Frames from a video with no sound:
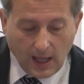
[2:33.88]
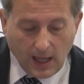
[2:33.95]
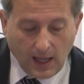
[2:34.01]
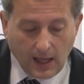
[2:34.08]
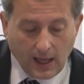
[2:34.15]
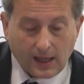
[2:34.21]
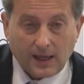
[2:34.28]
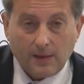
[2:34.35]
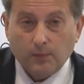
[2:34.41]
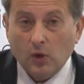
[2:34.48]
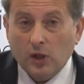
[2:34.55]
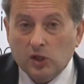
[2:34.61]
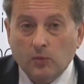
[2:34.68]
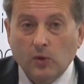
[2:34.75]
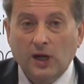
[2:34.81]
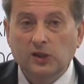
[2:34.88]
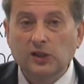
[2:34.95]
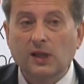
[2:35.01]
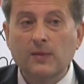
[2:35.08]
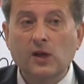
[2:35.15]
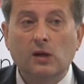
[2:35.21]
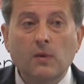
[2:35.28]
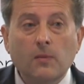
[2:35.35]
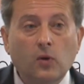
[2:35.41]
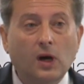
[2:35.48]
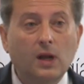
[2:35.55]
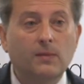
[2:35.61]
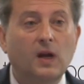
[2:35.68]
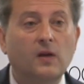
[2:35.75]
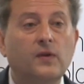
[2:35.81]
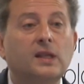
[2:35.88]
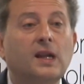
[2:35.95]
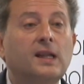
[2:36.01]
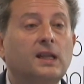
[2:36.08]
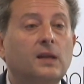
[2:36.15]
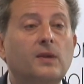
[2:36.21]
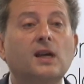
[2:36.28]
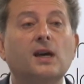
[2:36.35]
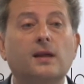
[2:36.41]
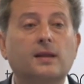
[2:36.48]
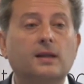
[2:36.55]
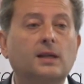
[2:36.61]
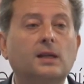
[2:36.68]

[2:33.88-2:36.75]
Eh, ¿Qué puede suponer esto también como problema? El fin de la intimidad.